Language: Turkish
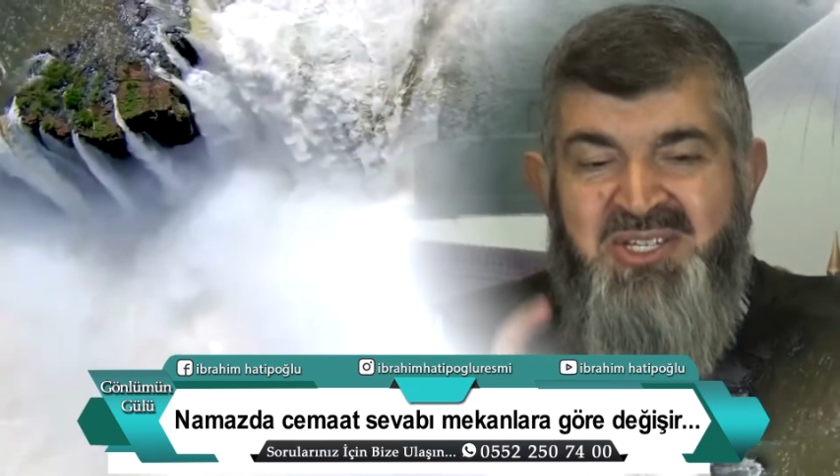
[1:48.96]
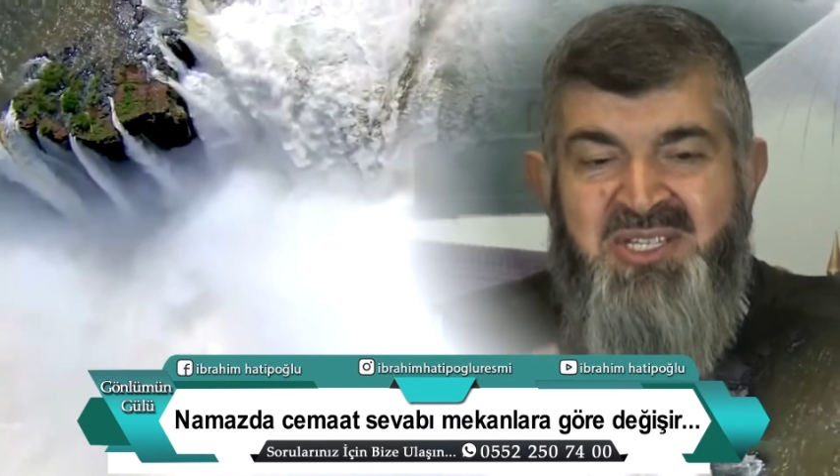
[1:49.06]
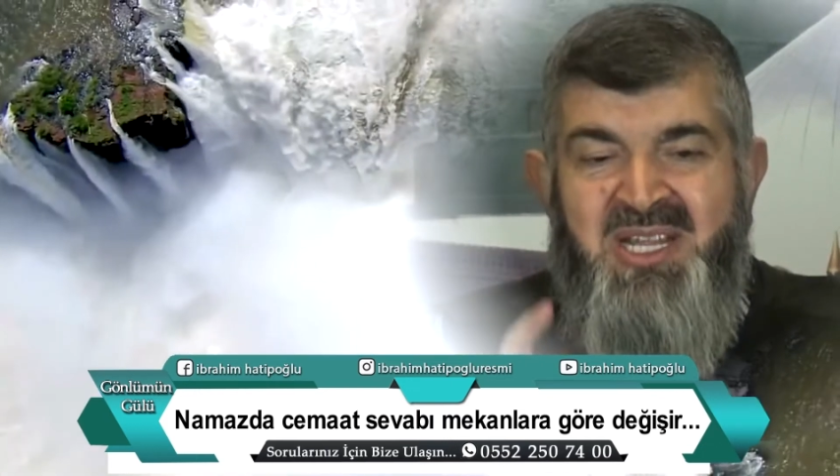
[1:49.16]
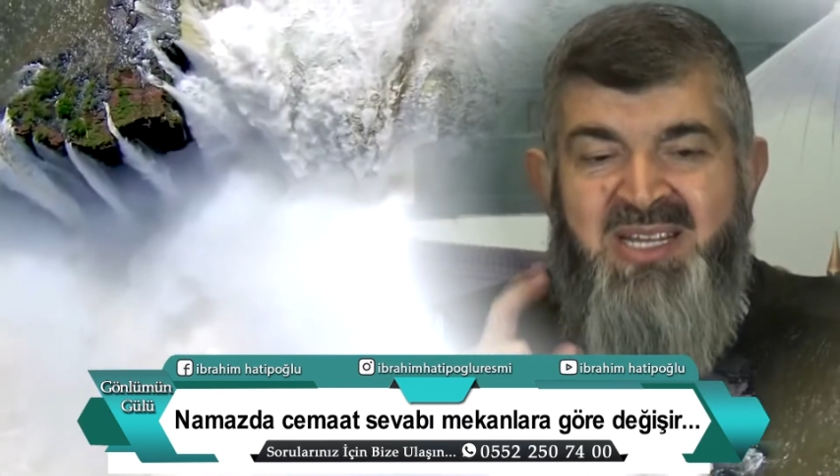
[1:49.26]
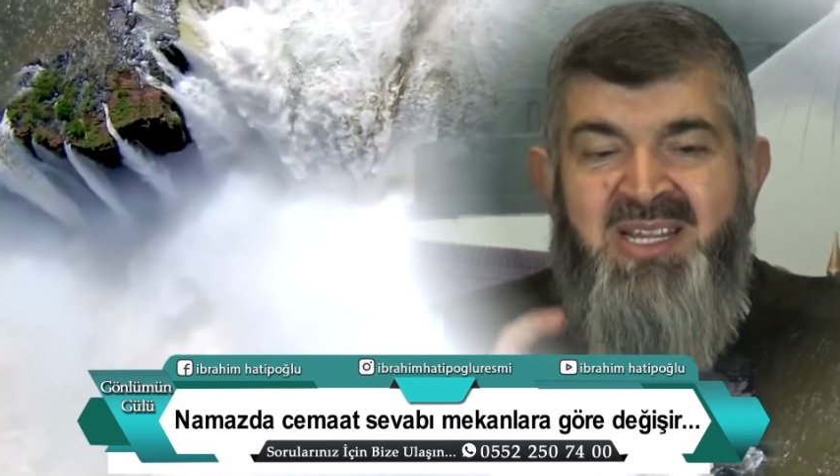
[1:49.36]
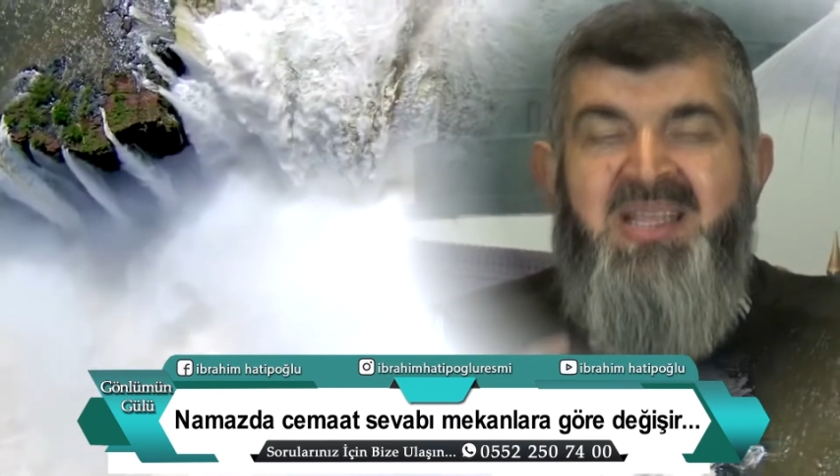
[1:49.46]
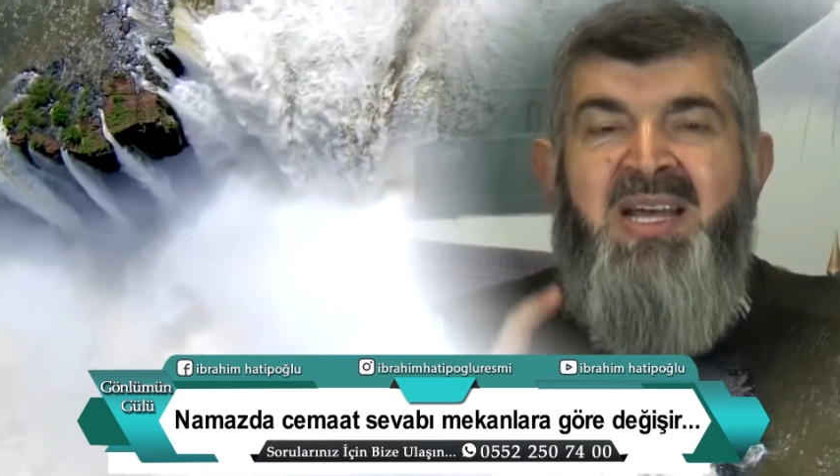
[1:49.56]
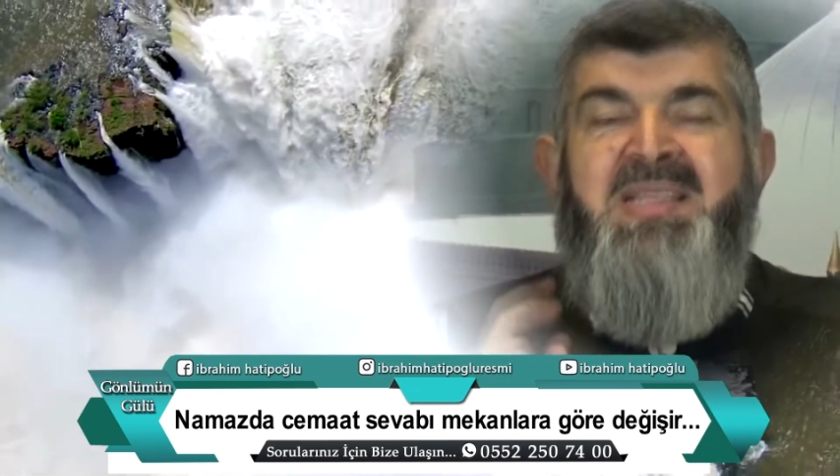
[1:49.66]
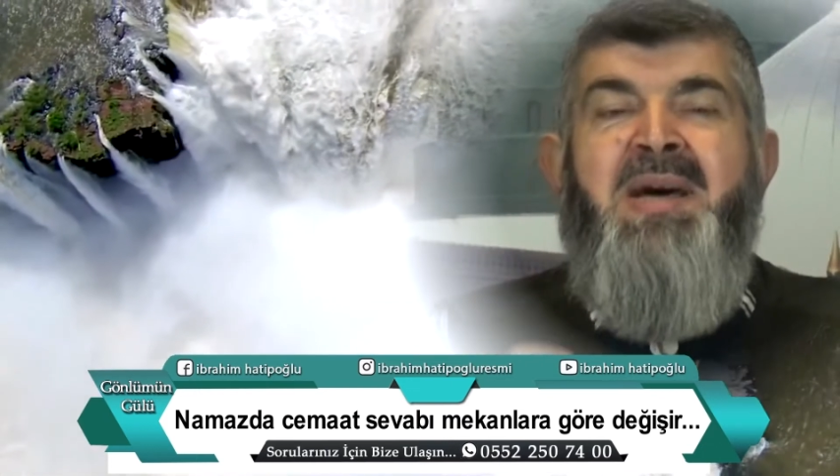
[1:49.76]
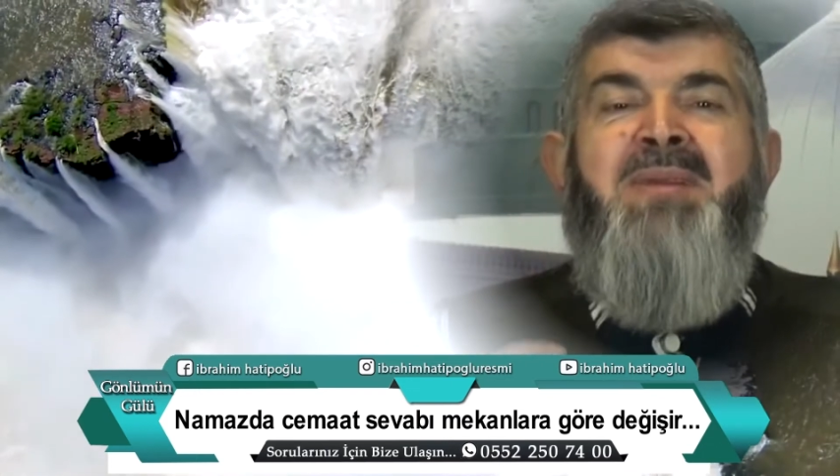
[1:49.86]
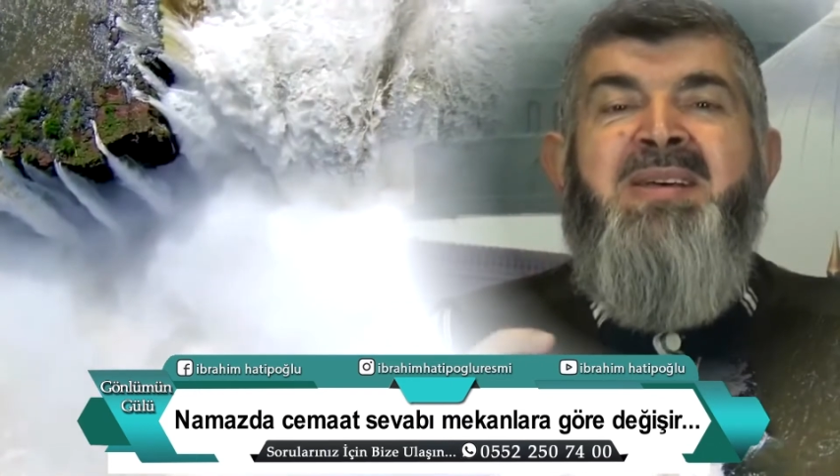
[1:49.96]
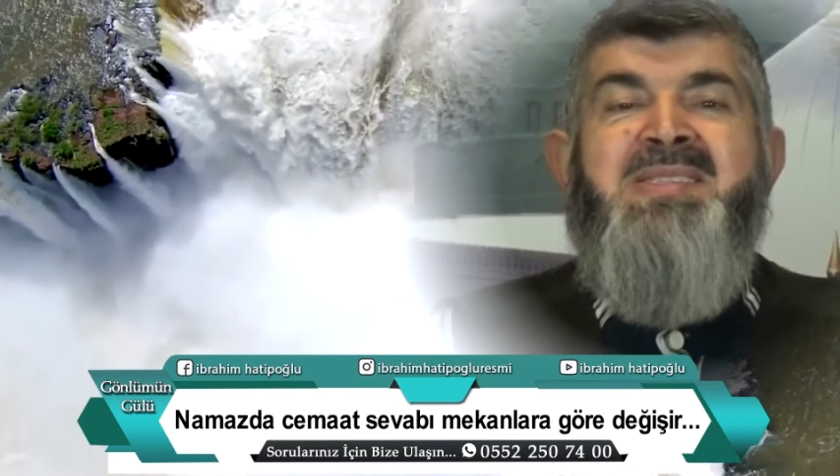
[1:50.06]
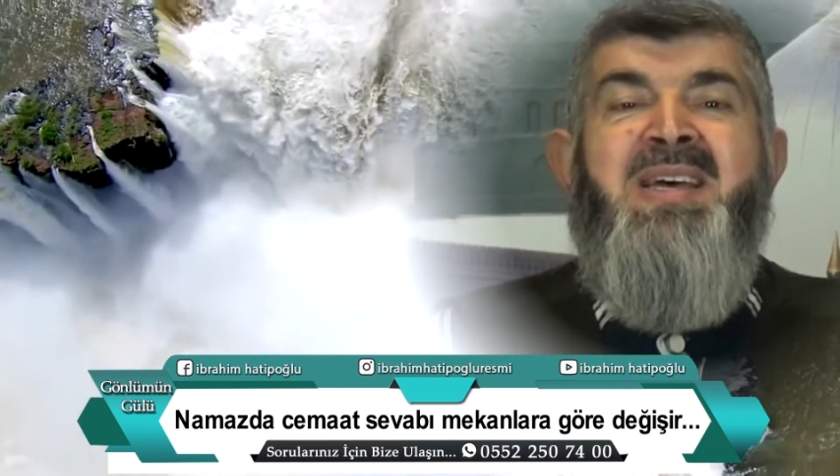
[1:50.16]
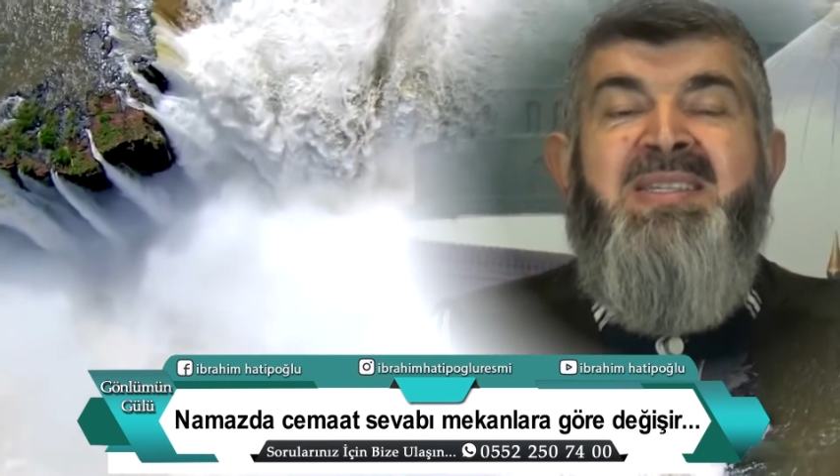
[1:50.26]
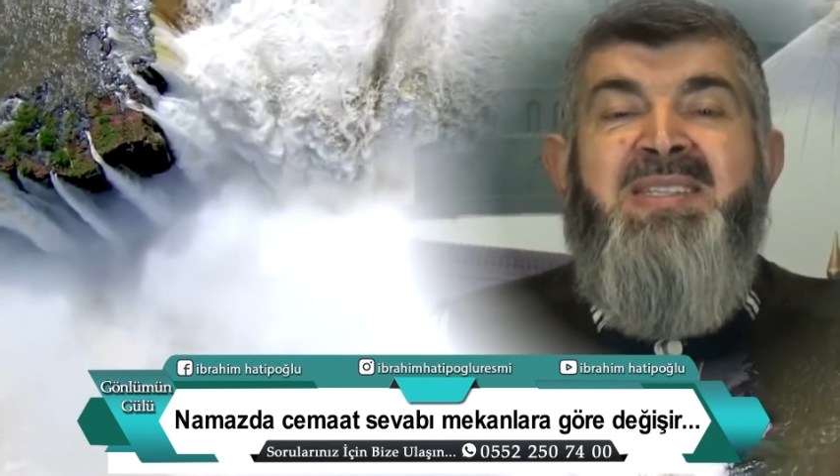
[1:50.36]
dışında kılınan
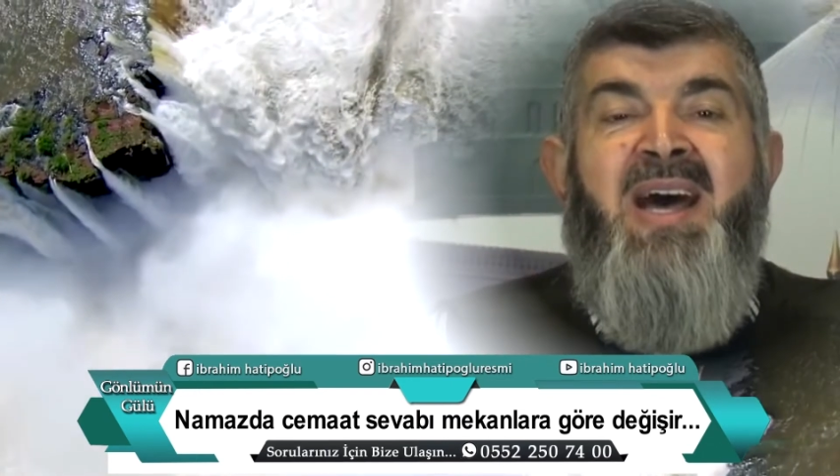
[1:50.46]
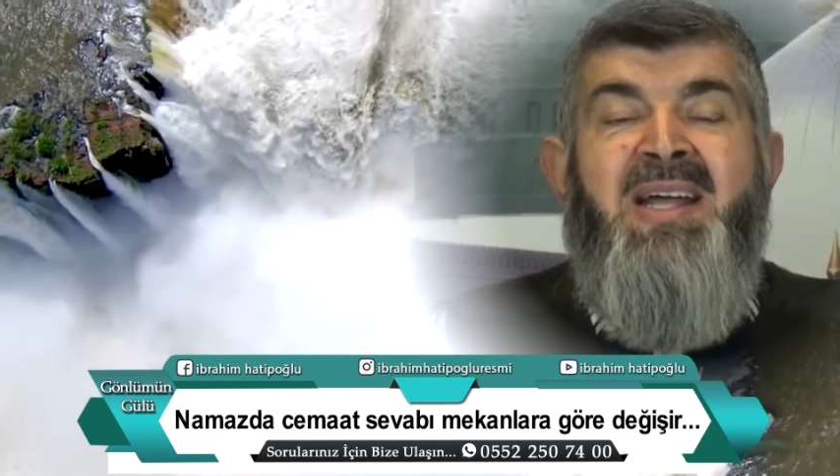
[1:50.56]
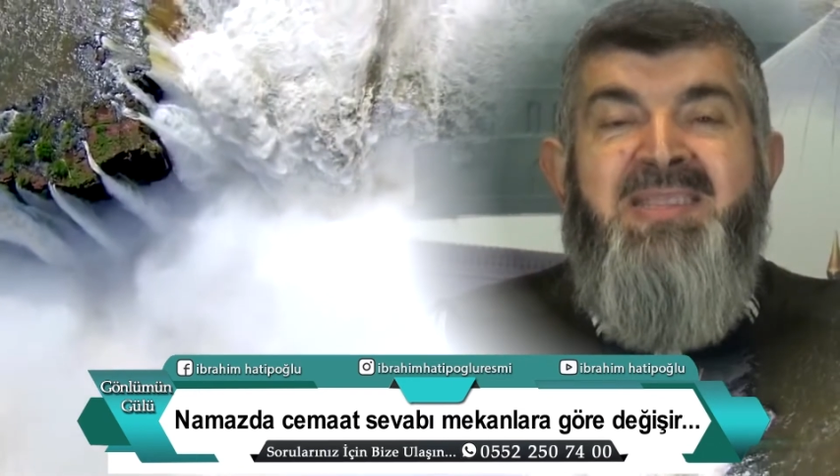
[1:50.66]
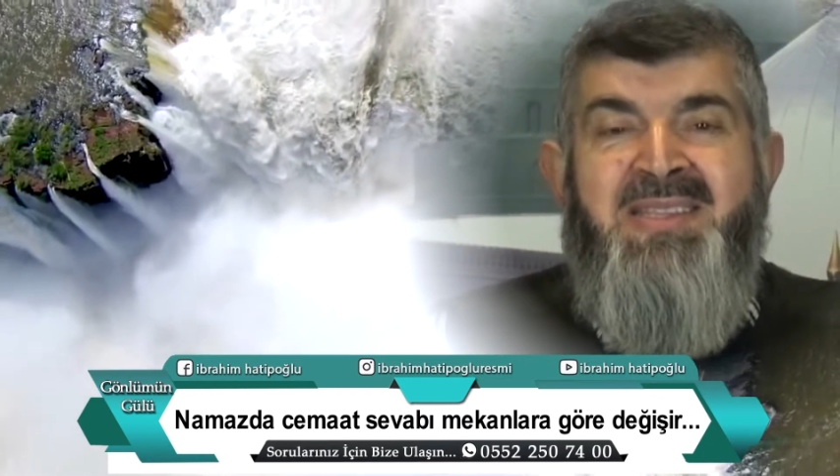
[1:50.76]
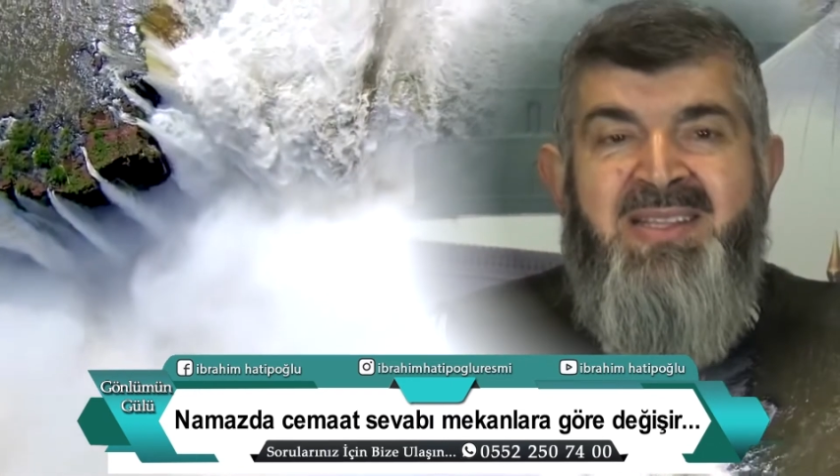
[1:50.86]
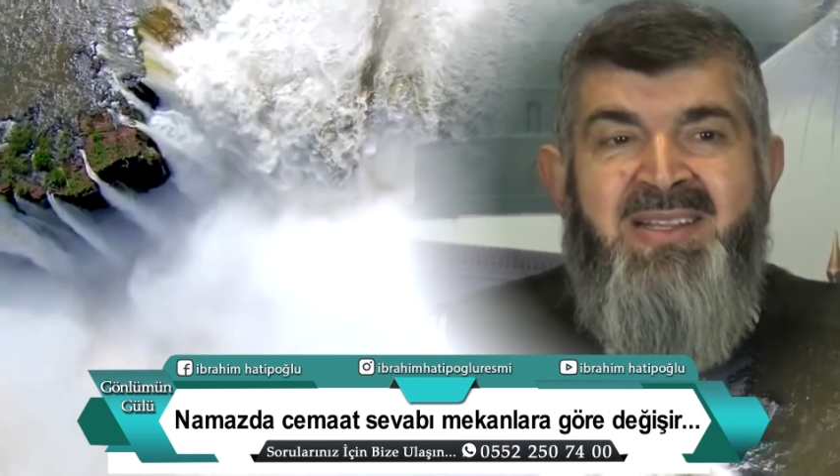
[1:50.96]
namazlardan